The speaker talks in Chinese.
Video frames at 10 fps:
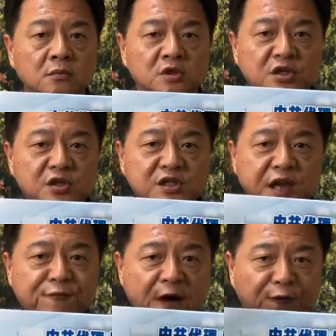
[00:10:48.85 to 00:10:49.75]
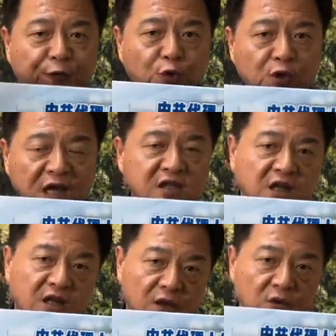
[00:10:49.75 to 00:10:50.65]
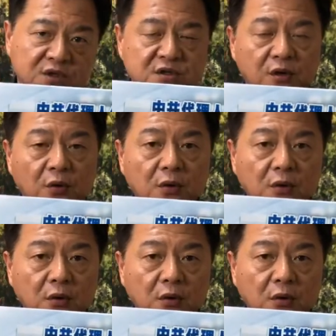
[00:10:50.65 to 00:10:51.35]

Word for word: 这是宪法赋予大家的言论自由，